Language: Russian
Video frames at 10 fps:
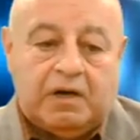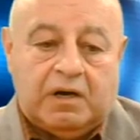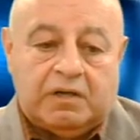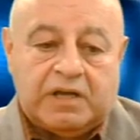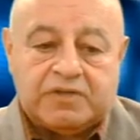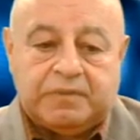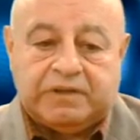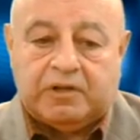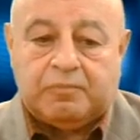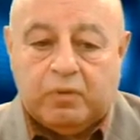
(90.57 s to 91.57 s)
Я
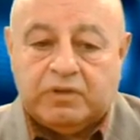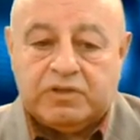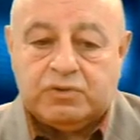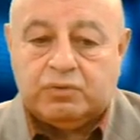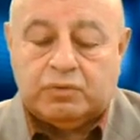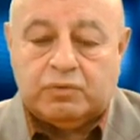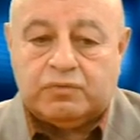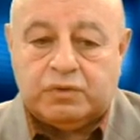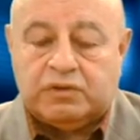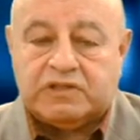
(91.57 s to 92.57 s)
смотрел
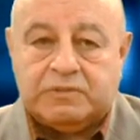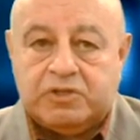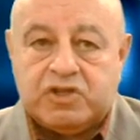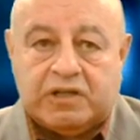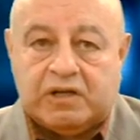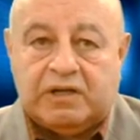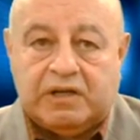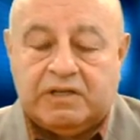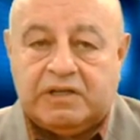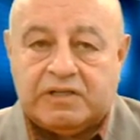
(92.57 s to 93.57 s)
полностью все это
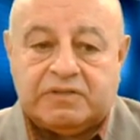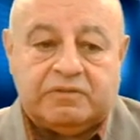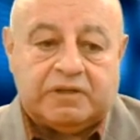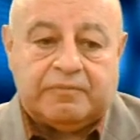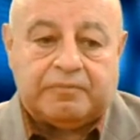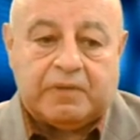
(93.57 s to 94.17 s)
замечательное действие